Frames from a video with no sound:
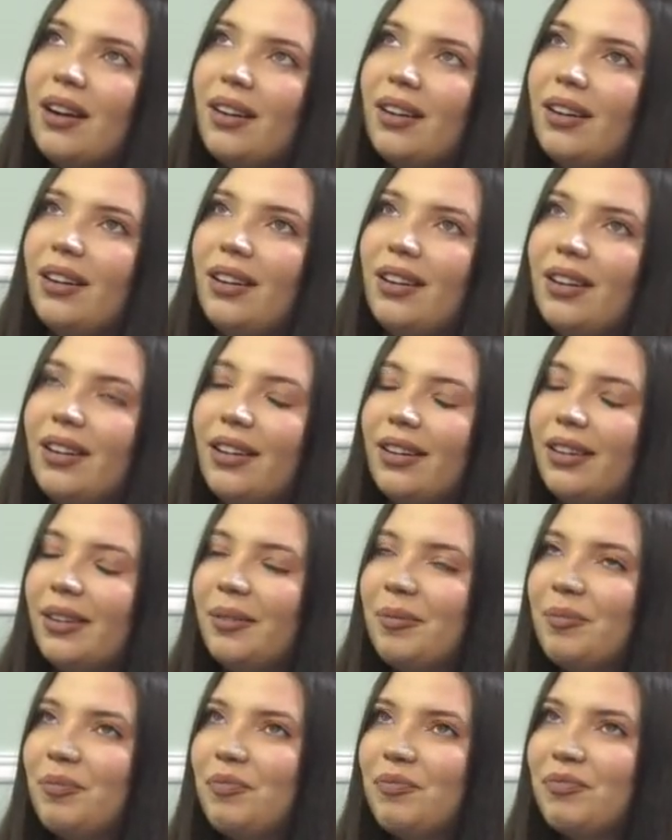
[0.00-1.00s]

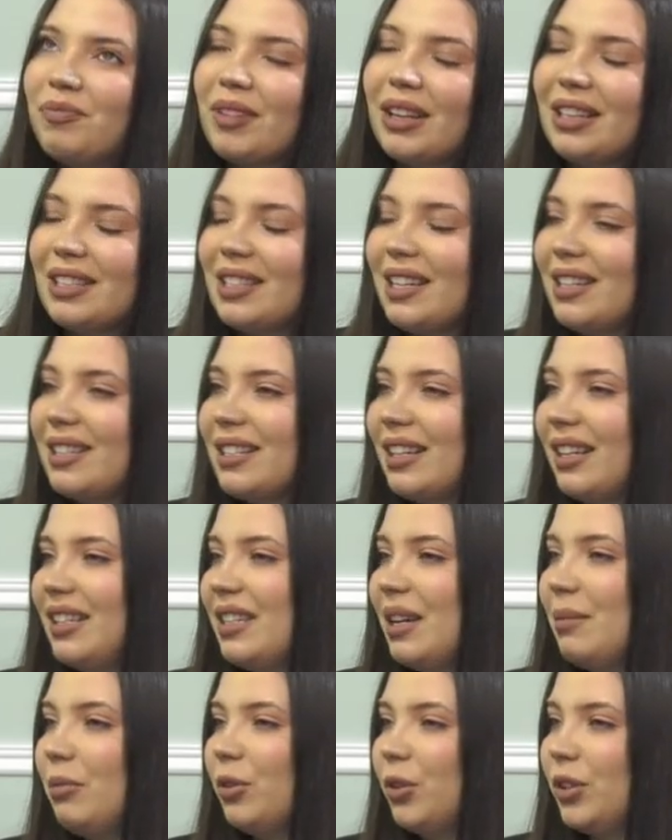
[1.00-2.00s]
э, касается
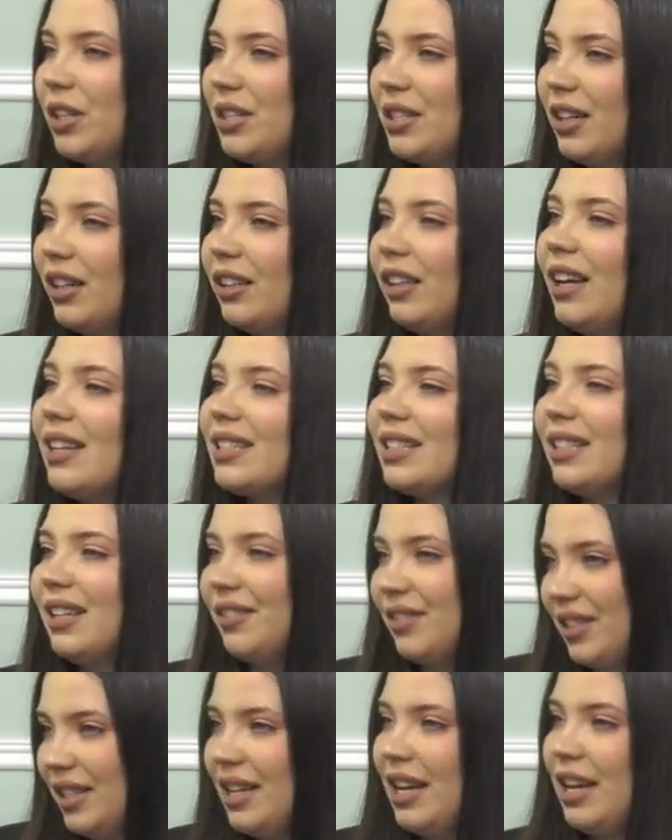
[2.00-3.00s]
хотя бы вот этих
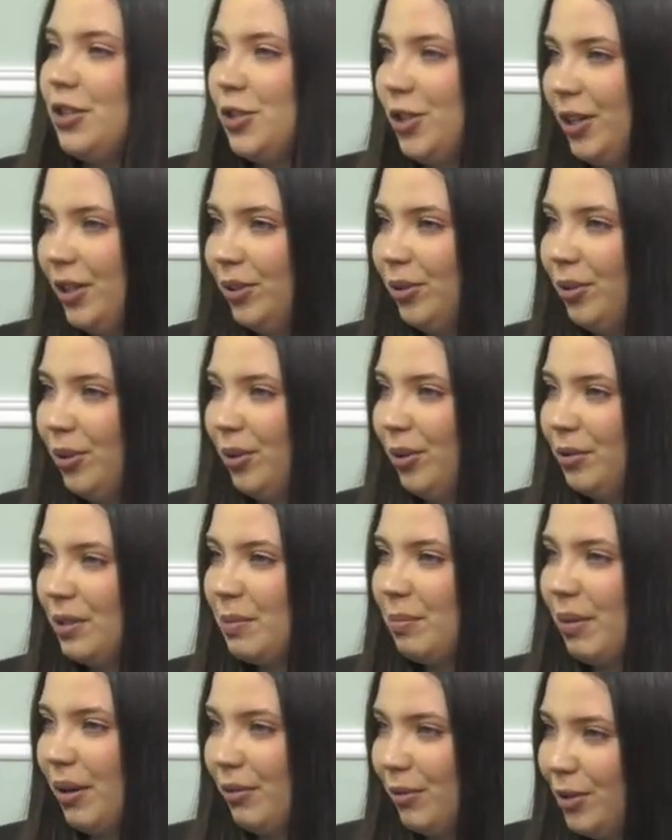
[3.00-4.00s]
классных встречи которые у
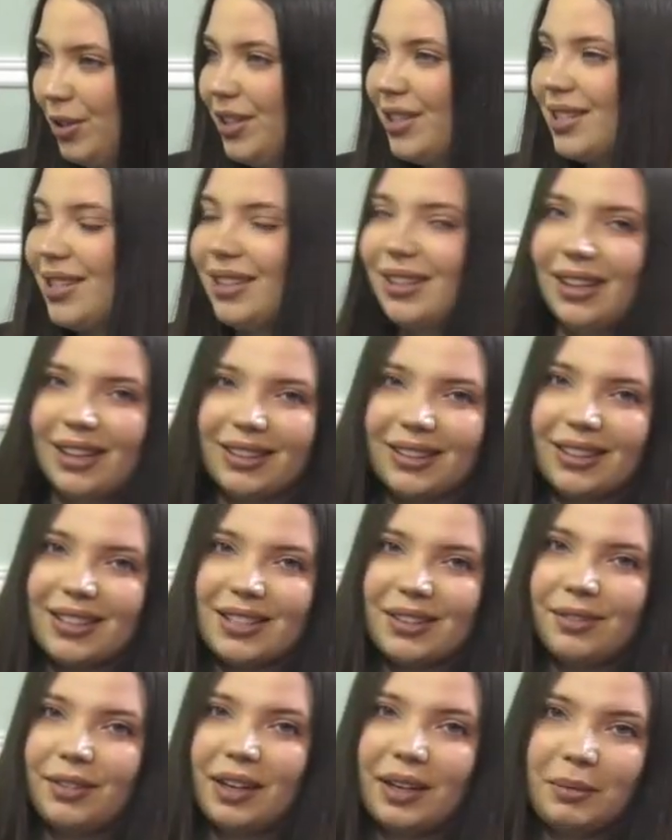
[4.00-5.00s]
вас проводятся, так
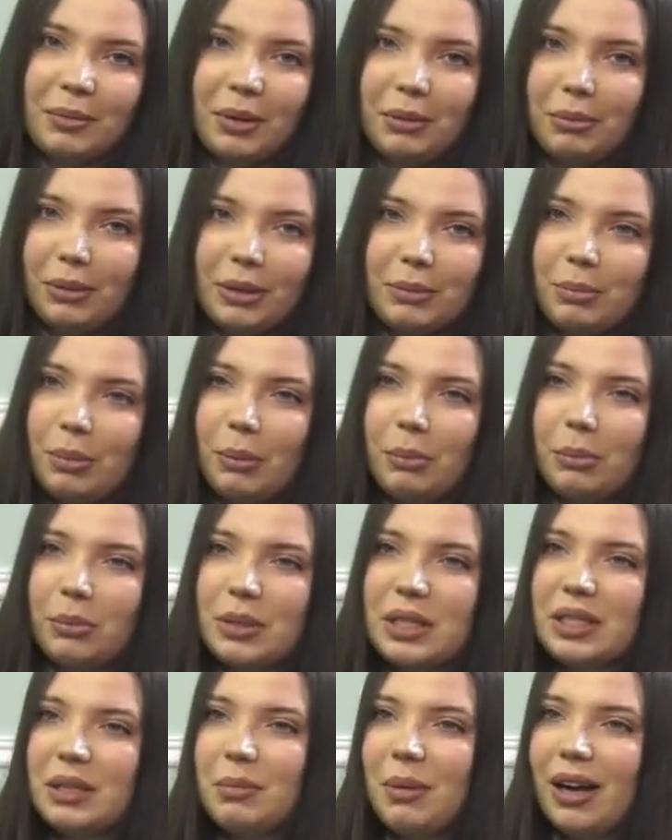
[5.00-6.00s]
называемая.
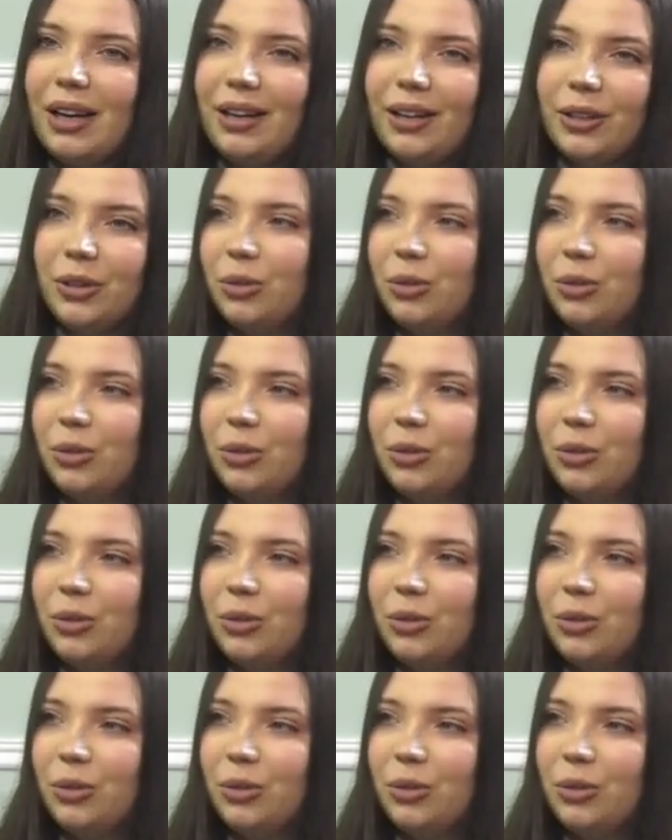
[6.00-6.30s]
Мы снимали